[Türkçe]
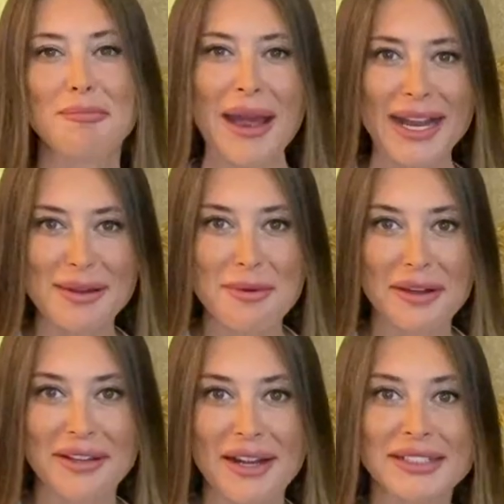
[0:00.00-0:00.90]

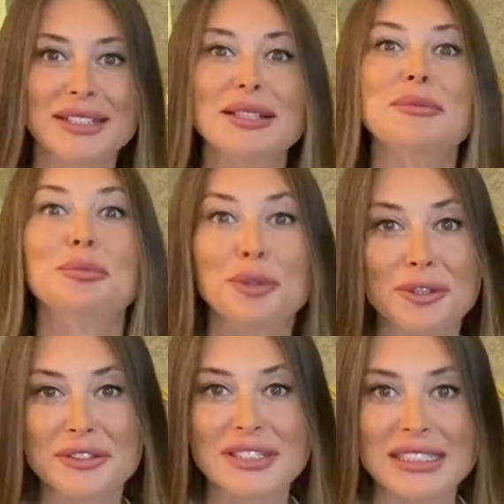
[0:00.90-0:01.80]
Merhabalar.
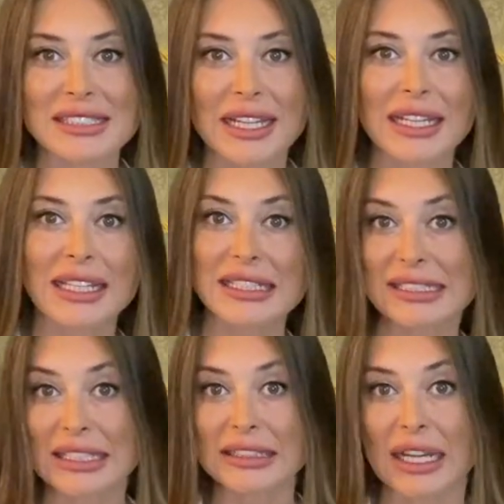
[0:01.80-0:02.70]
Bugün size
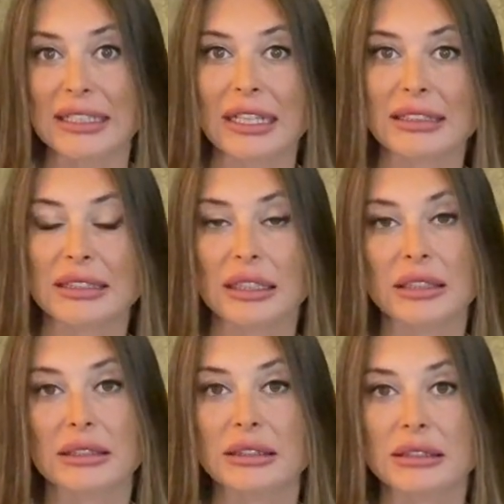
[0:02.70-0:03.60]
insan kaynakları
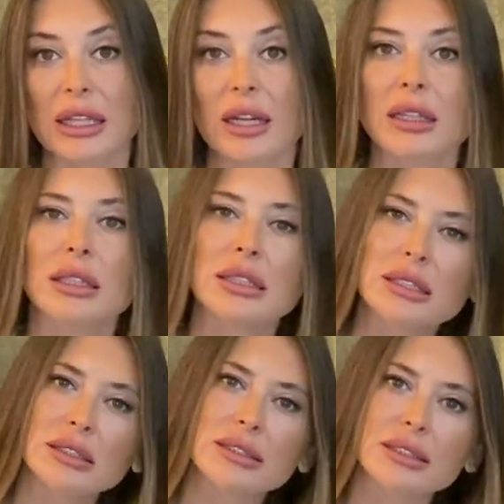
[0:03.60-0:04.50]
alanında
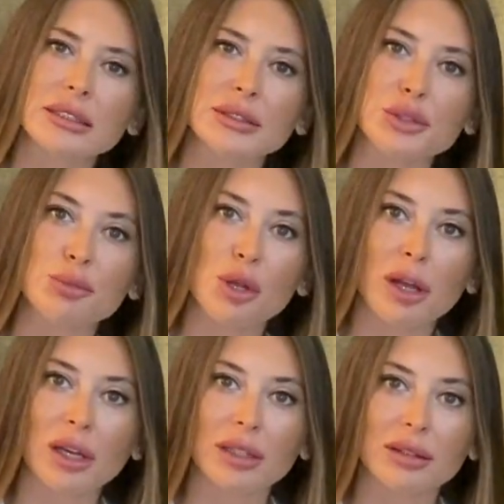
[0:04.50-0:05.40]
nasıl sıra dışı
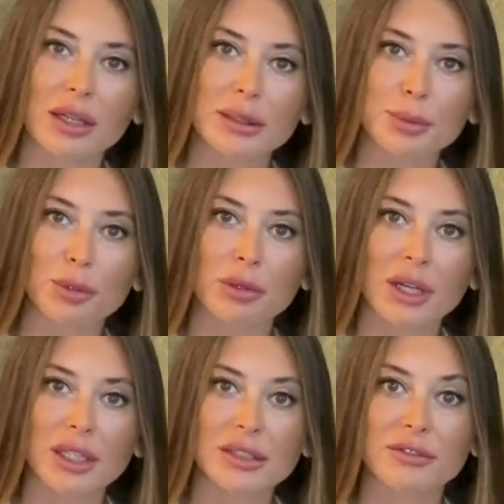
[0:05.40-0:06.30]
mülakatlar
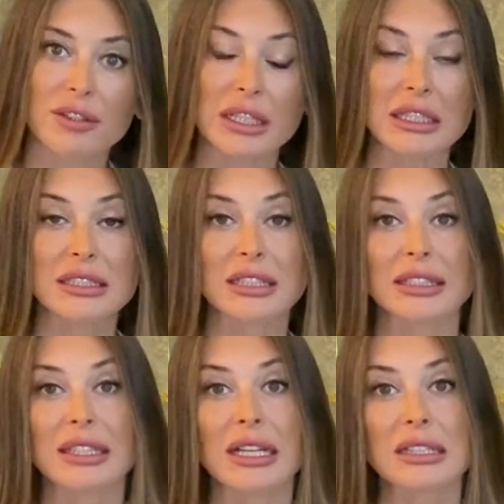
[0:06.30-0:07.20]
yapıyorlar ve
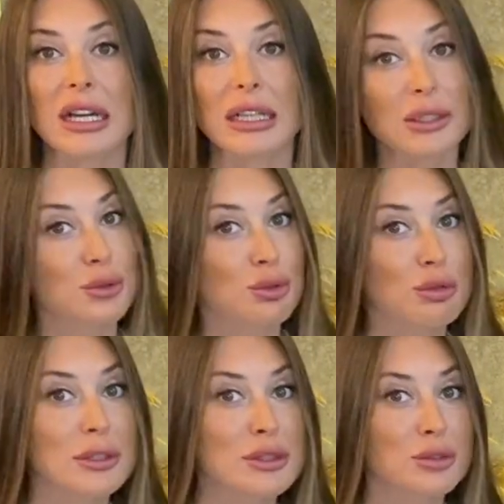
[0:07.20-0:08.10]
insanlar hangi
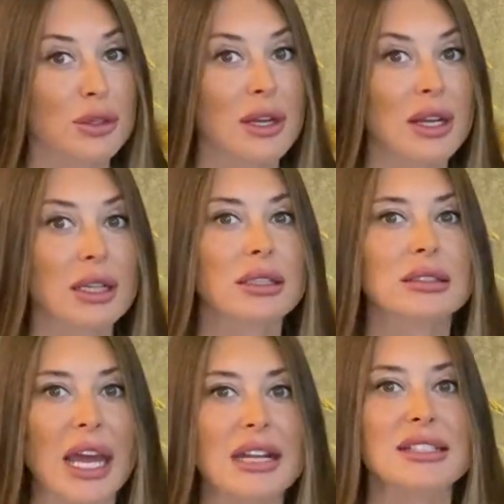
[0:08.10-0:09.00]
soruları sorarak
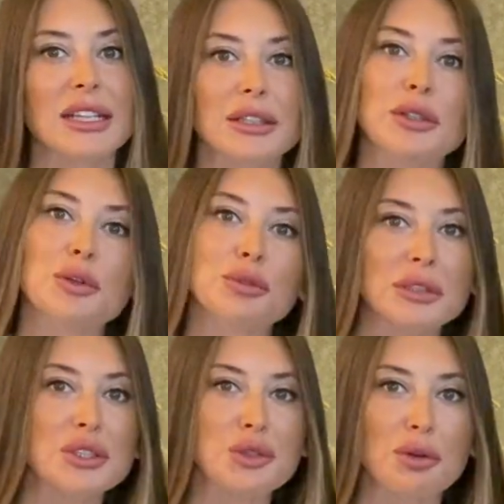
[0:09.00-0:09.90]
gerçek adaya
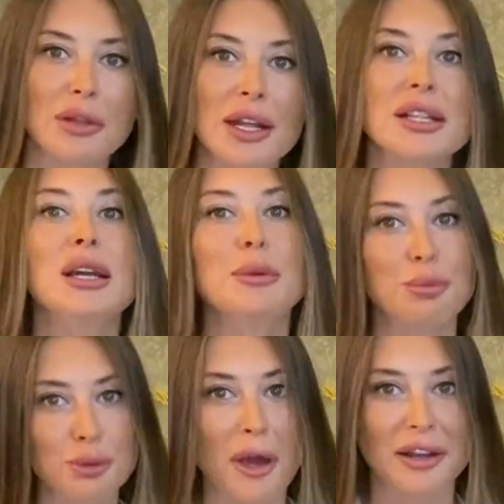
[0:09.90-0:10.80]
ulaşıyorlar
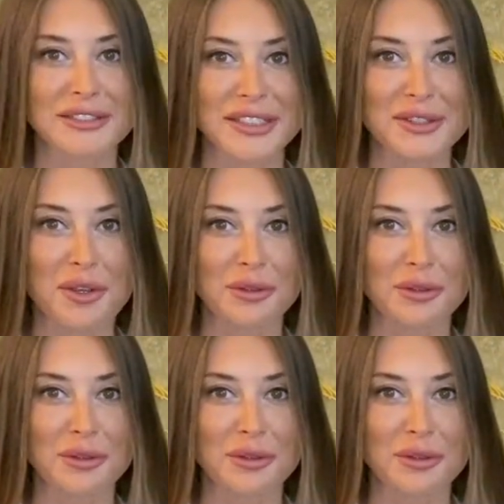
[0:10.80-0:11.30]
bunu aktarıyor